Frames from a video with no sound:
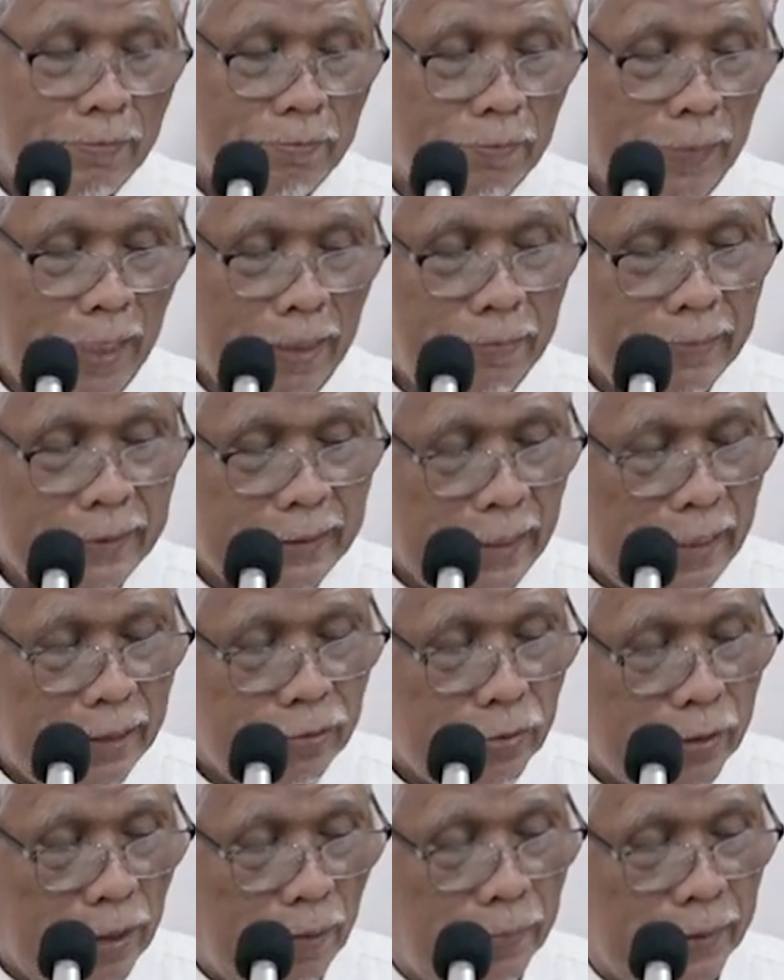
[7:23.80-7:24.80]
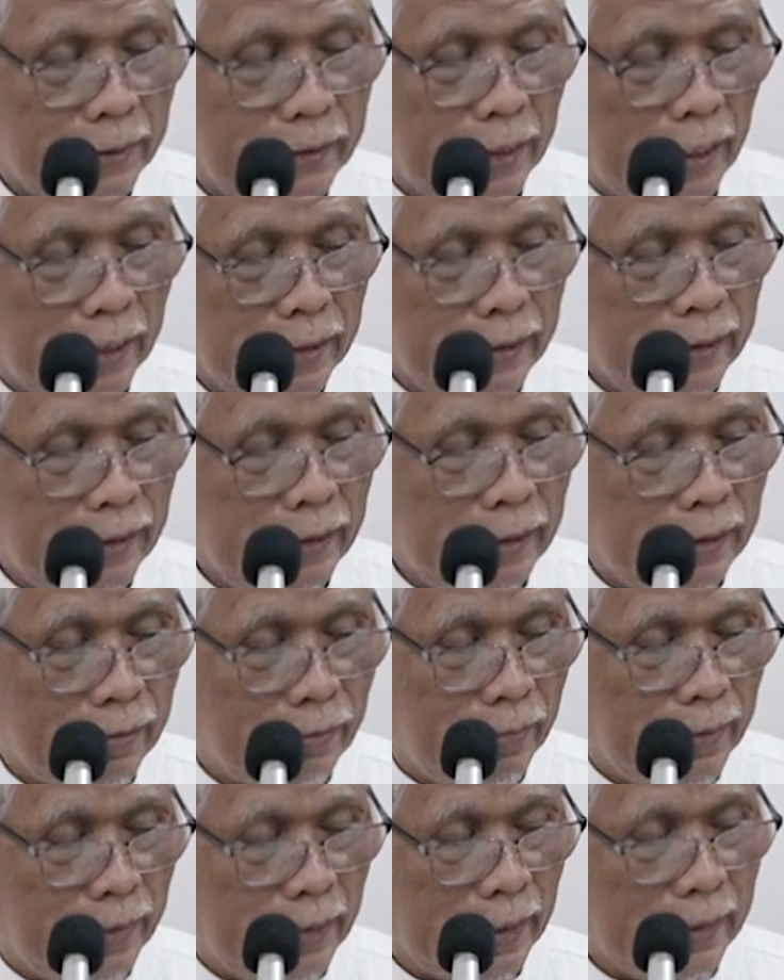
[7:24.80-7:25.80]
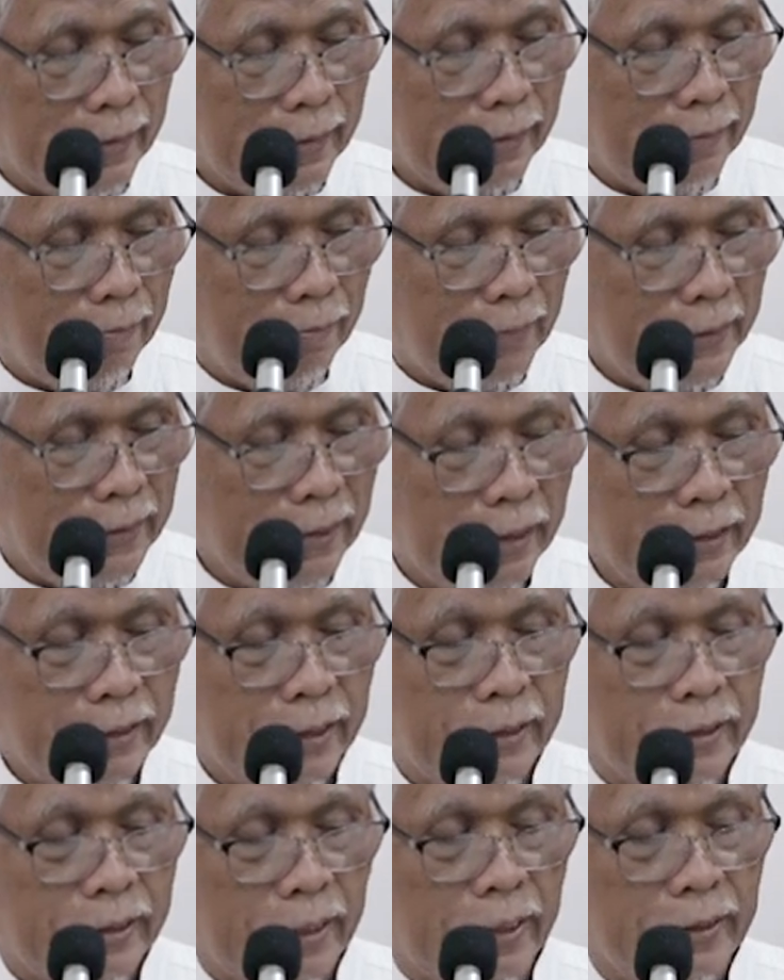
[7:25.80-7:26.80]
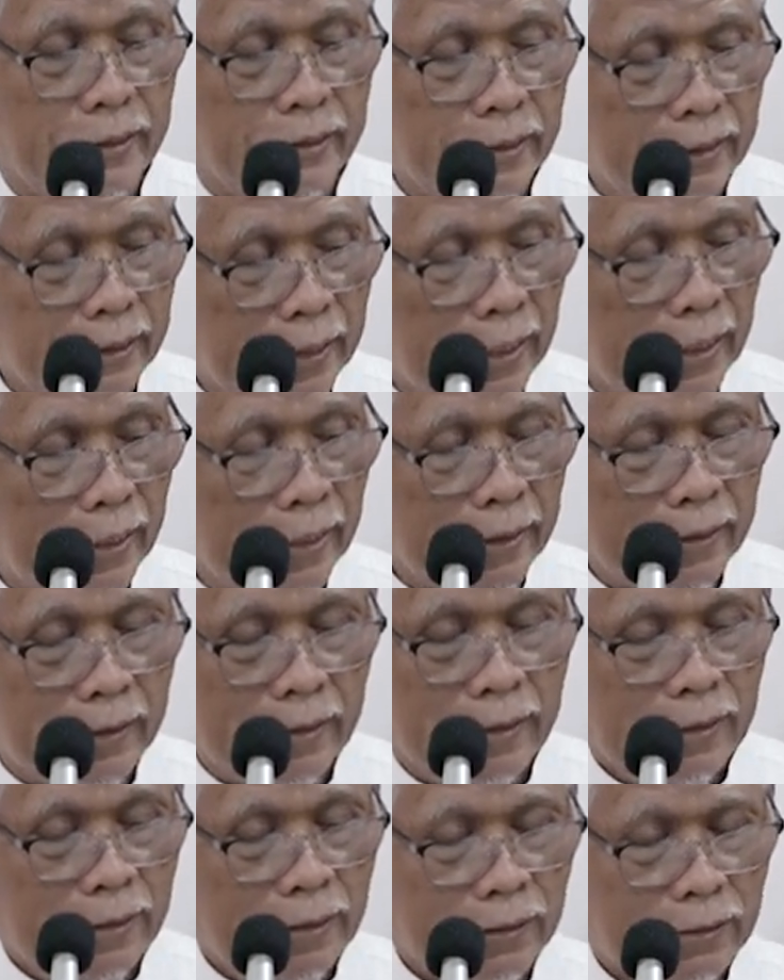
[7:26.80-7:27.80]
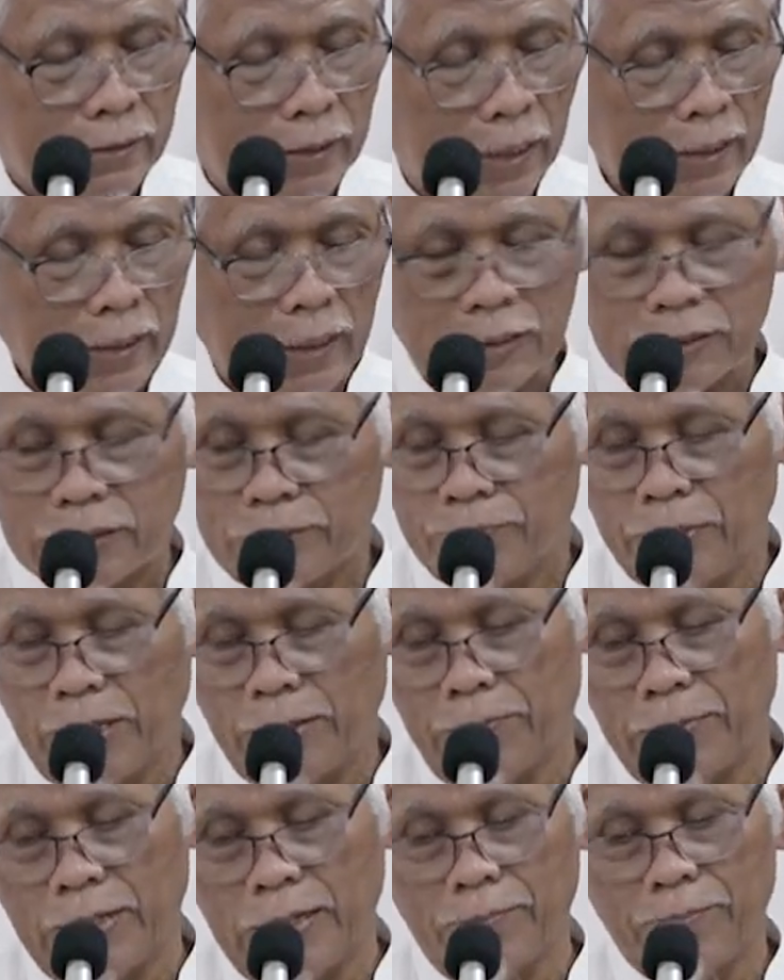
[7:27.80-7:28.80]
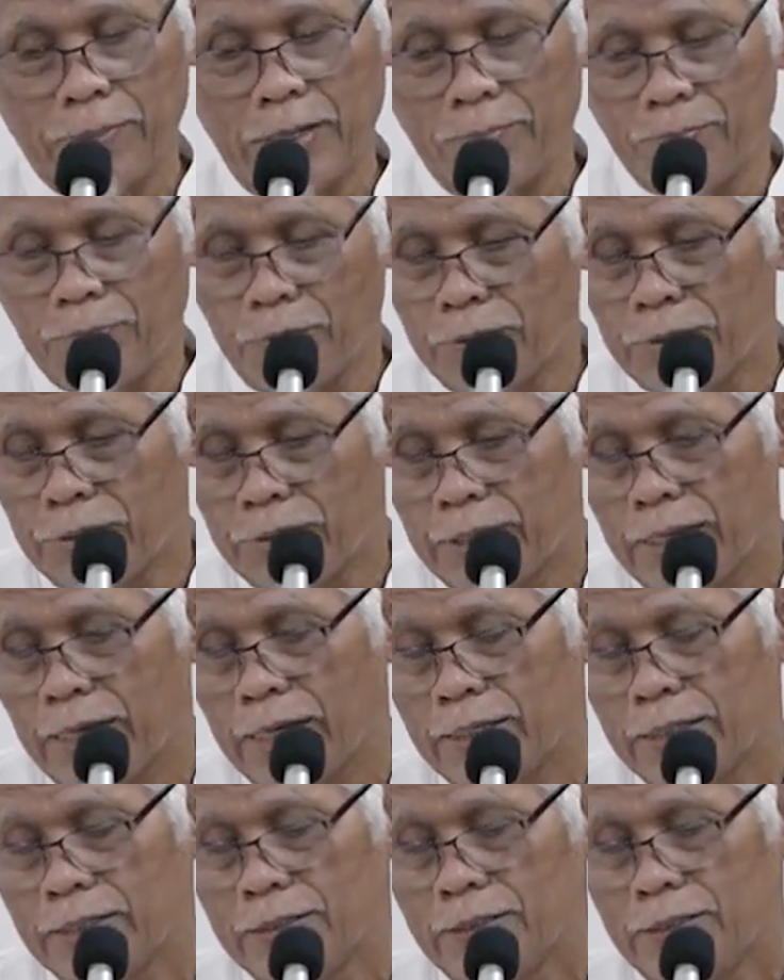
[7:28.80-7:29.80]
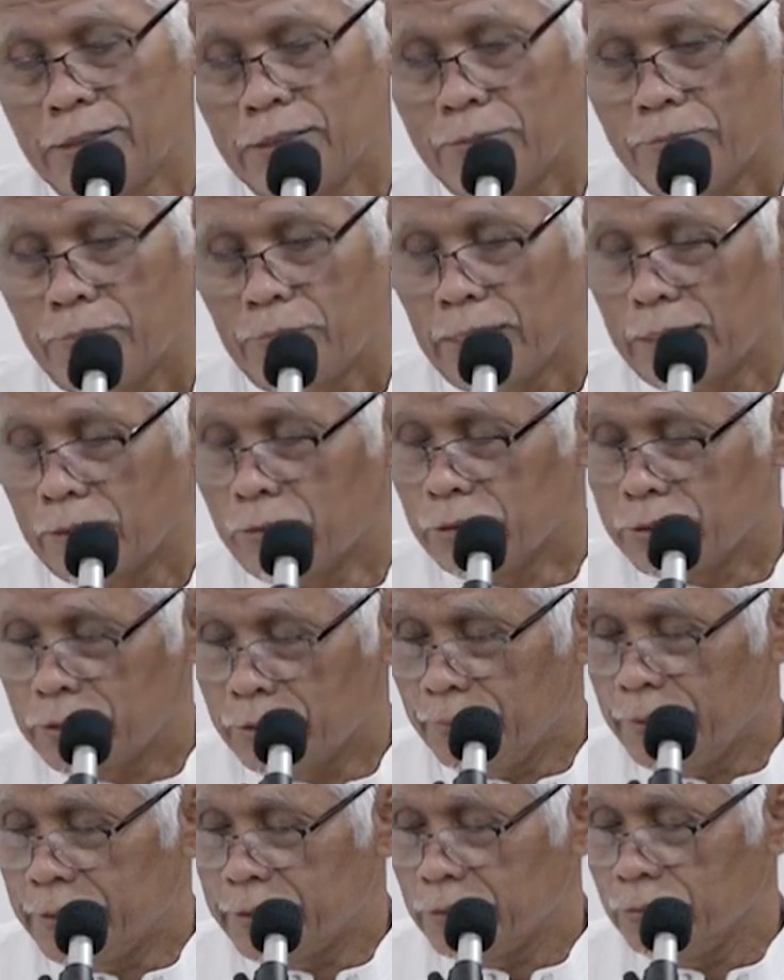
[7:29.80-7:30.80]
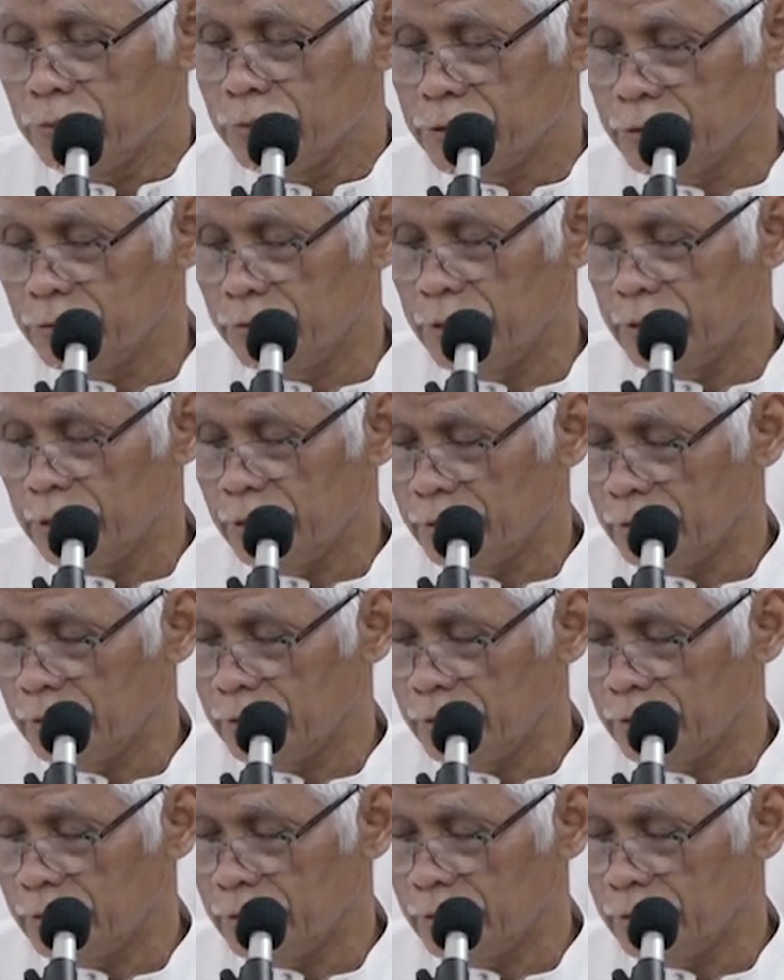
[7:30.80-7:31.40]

maaf misalnya sudah berjanji kemudian menyelisih janjinya entah karena sebab apapun ya menghidup hidup ini diuji oleh